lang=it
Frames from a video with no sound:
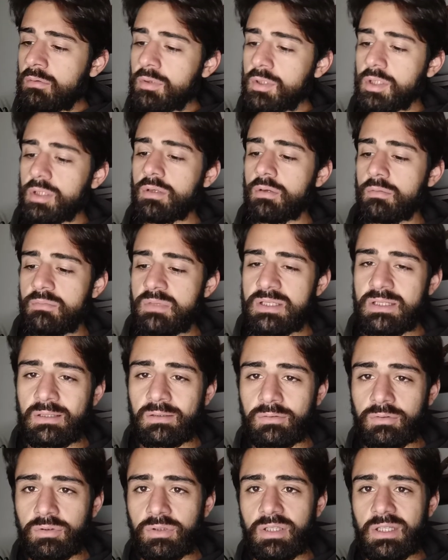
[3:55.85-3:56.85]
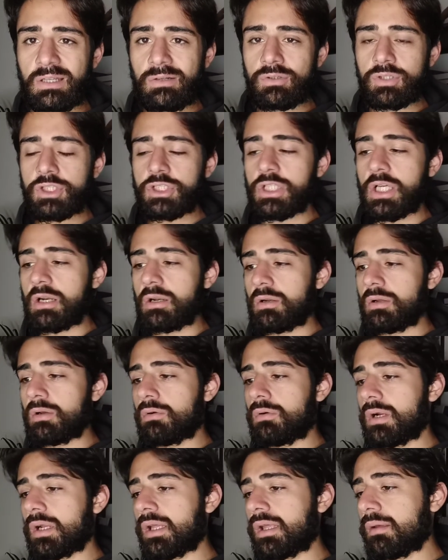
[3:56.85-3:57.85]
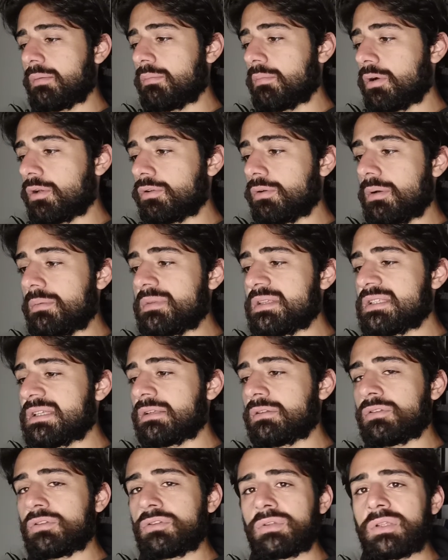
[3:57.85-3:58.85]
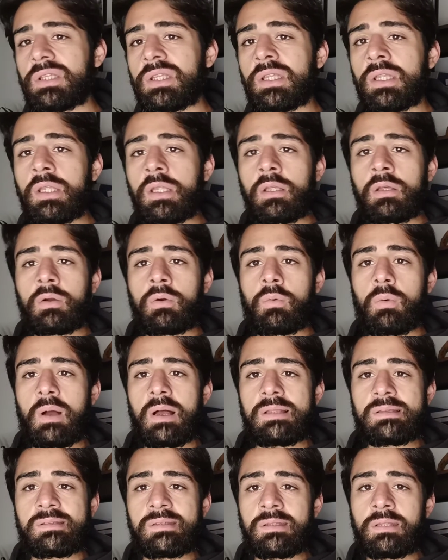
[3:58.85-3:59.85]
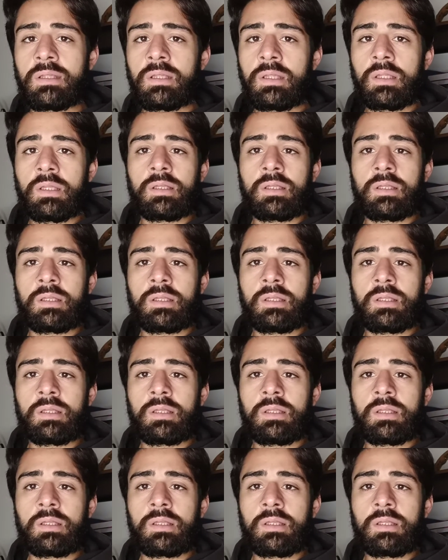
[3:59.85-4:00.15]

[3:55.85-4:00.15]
quindi non mi sento di elogiarlo in qualche modo, ma mi sento di quasi